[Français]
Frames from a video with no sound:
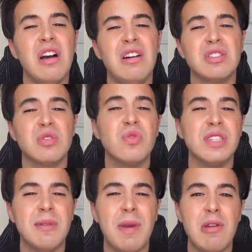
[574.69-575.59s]
je trouve que
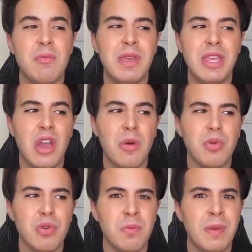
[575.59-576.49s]
c'est pas le meilleur
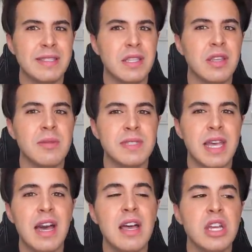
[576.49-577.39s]
pour une personne comme
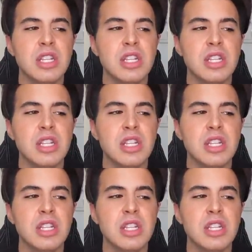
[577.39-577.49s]
ça